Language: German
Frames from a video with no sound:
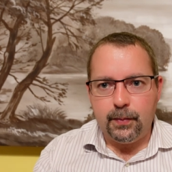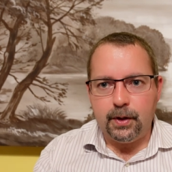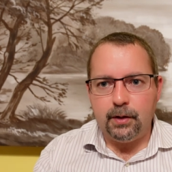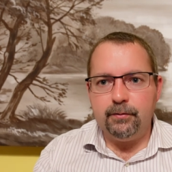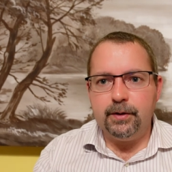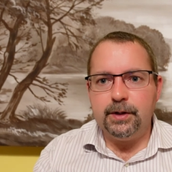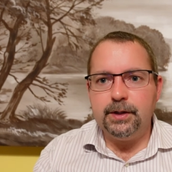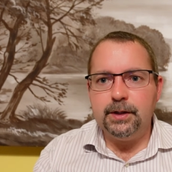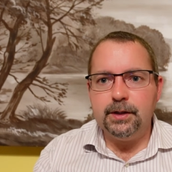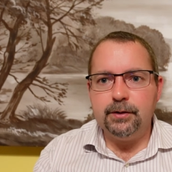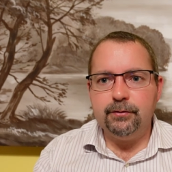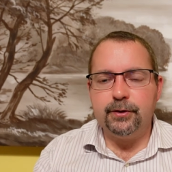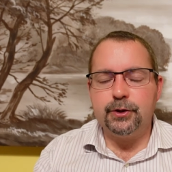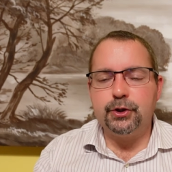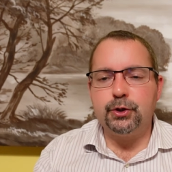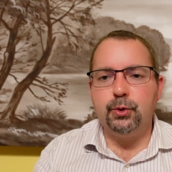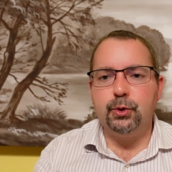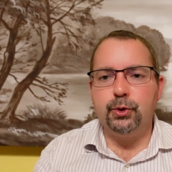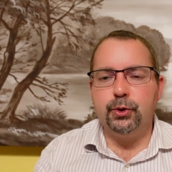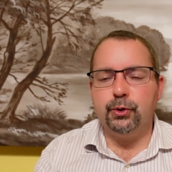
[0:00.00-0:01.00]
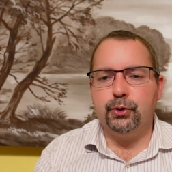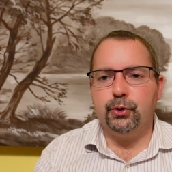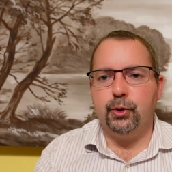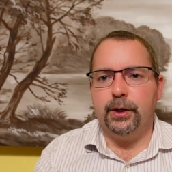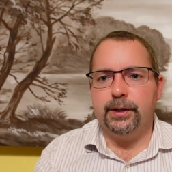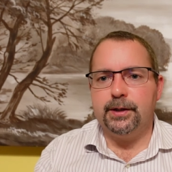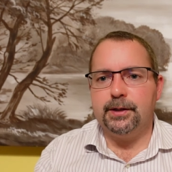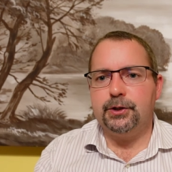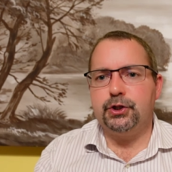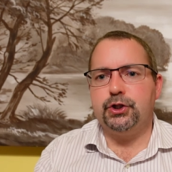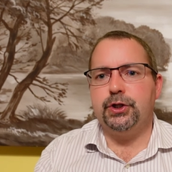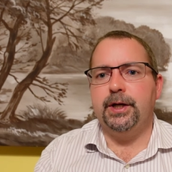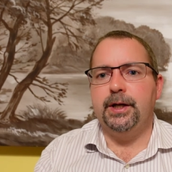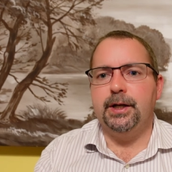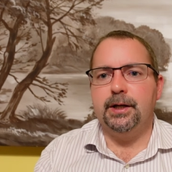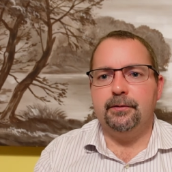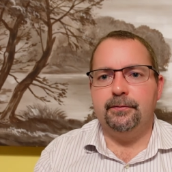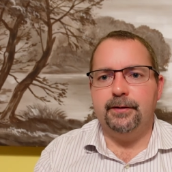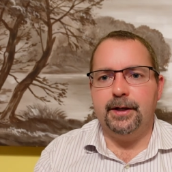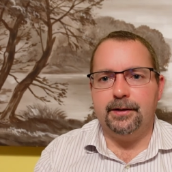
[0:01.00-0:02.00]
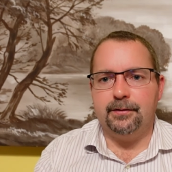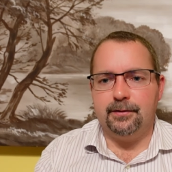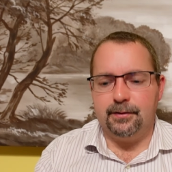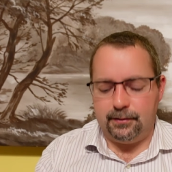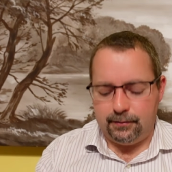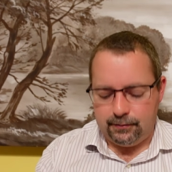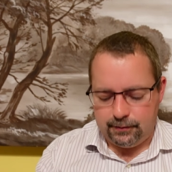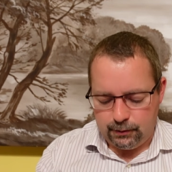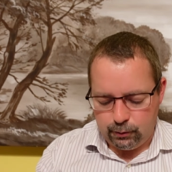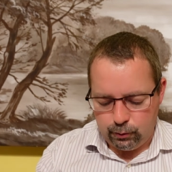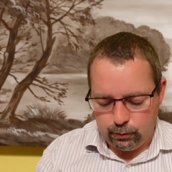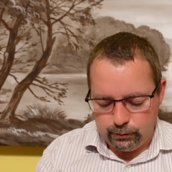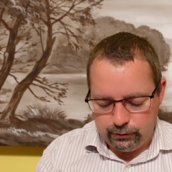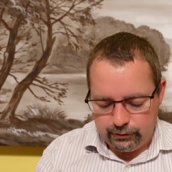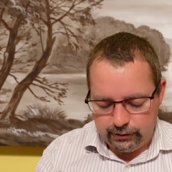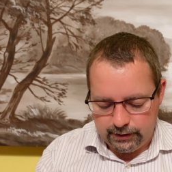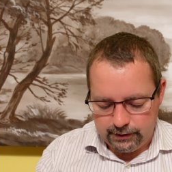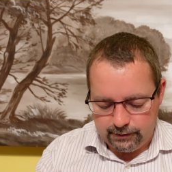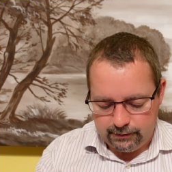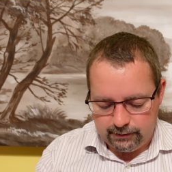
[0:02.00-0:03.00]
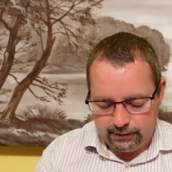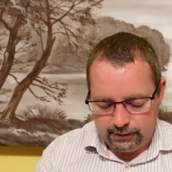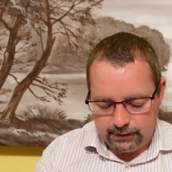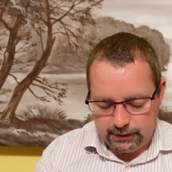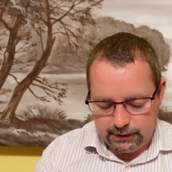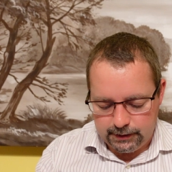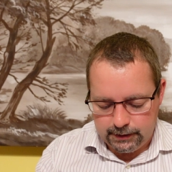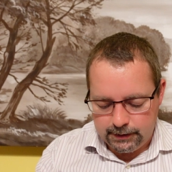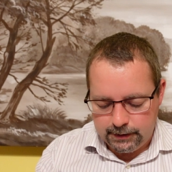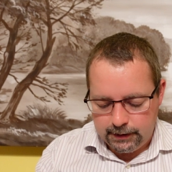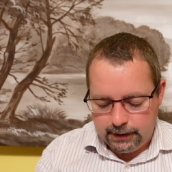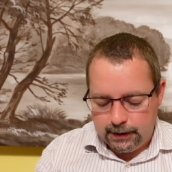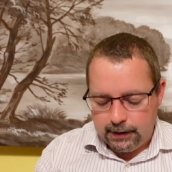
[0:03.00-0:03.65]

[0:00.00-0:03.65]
wenn die Verschuldung deutlich schneller wächst als die Umsätze. Ja.